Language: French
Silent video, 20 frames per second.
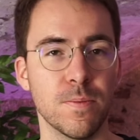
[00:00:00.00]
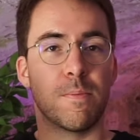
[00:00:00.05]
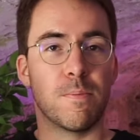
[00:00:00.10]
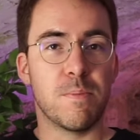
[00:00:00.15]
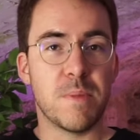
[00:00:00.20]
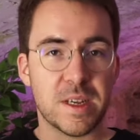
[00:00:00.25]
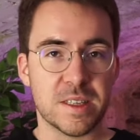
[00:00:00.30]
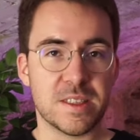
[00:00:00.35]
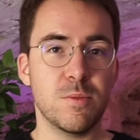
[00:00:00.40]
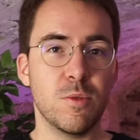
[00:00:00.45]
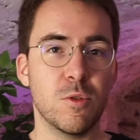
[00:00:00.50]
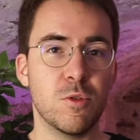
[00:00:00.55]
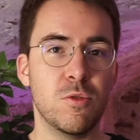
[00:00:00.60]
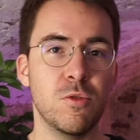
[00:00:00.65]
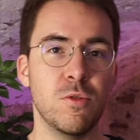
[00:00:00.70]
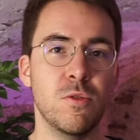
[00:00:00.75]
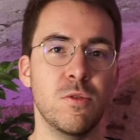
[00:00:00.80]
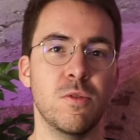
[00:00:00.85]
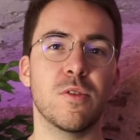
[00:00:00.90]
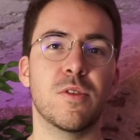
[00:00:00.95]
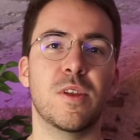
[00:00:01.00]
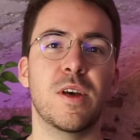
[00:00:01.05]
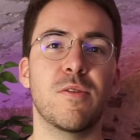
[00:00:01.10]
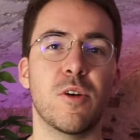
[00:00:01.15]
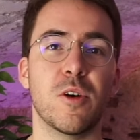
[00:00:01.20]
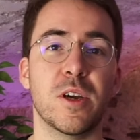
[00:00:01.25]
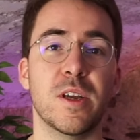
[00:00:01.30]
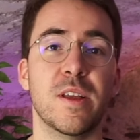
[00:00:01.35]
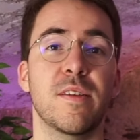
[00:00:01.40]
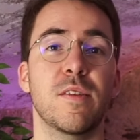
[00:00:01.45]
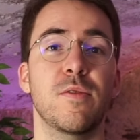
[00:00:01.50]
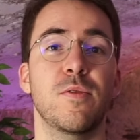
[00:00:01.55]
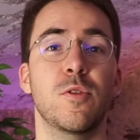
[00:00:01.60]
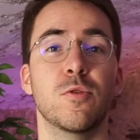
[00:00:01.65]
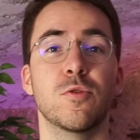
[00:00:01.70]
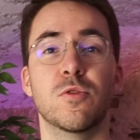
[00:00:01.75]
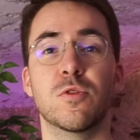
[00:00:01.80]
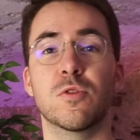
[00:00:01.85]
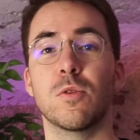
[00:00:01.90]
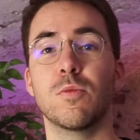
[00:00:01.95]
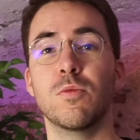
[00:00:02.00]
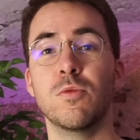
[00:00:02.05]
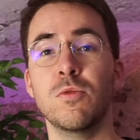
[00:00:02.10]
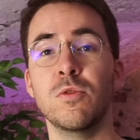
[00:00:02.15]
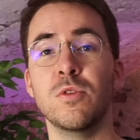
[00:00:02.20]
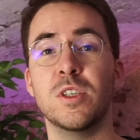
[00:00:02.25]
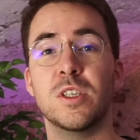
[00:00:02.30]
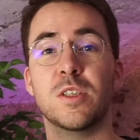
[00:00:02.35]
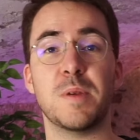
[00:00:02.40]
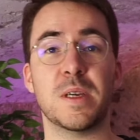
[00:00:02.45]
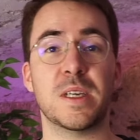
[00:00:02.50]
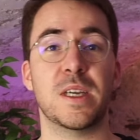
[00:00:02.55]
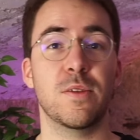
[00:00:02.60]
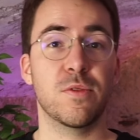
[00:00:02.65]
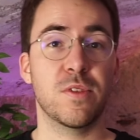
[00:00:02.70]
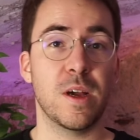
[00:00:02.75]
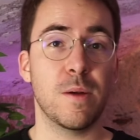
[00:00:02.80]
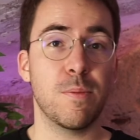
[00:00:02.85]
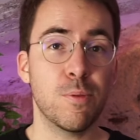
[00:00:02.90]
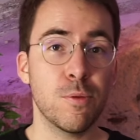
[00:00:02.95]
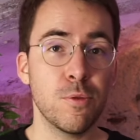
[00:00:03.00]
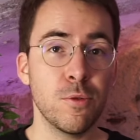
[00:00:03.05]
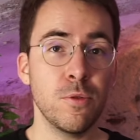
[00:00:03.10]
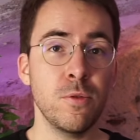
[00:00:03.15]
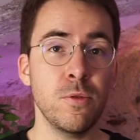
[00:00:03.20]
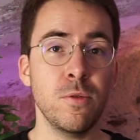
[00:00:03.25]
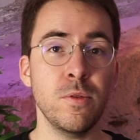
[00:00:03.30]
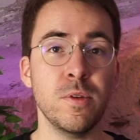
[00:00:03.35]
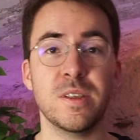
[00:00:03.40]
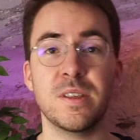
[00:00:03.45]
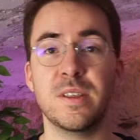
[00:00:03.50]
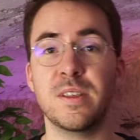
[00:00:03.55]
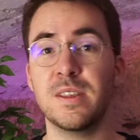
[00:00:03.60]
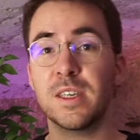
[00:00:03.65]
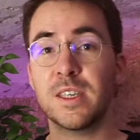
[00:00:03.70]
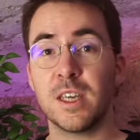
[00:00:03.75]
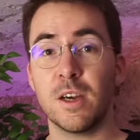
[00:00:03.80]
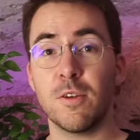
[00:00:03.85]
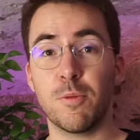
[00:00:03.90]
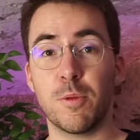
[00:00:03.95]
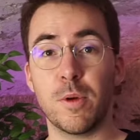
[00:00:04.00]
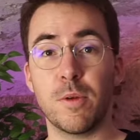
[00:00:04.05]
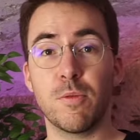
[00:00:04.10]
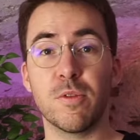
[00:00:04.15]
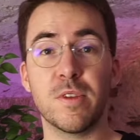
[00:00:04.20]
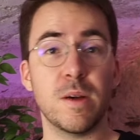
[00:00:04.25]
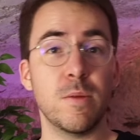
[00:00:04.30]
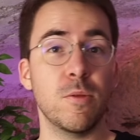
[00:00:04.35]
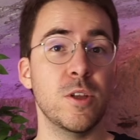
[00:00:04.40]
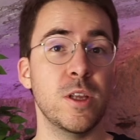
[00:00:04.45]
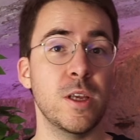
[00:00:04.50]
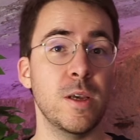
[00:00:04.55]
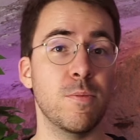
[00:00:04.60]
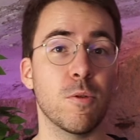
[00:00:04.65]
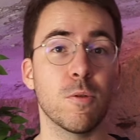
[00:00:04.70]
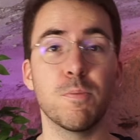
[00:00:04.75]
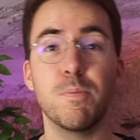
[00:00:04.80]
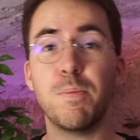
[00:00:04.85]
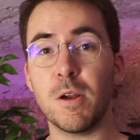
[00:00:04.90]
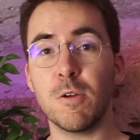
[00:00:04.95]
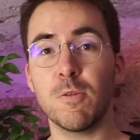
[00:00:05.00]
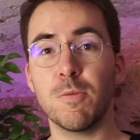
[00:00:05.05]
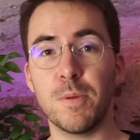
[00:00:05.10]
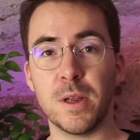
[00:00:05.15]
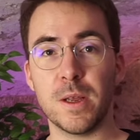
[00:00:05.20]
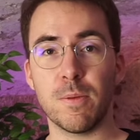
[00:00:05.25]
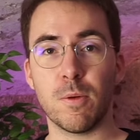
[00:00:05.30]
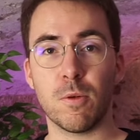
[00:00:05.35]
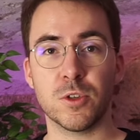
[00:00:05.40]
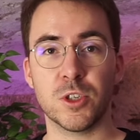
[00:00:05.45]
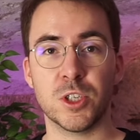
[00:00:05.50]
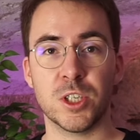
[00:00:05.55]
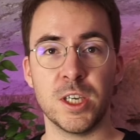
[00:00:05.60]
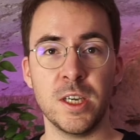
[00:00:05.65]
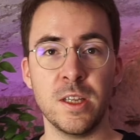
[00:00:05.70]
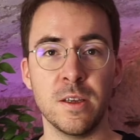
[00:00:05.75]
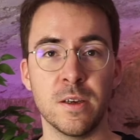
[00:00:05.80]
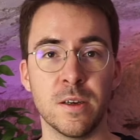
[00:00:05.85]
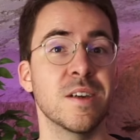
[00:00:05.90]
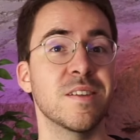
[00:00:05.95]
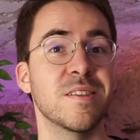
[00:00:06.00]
Merci beaucoup d'avoir regardé cette vidéo jusqu'au bout, j'espère qu'elle vous a plu. Si c'est le cas, vous pouvez vous abonner pour ne pas louper les prochaines.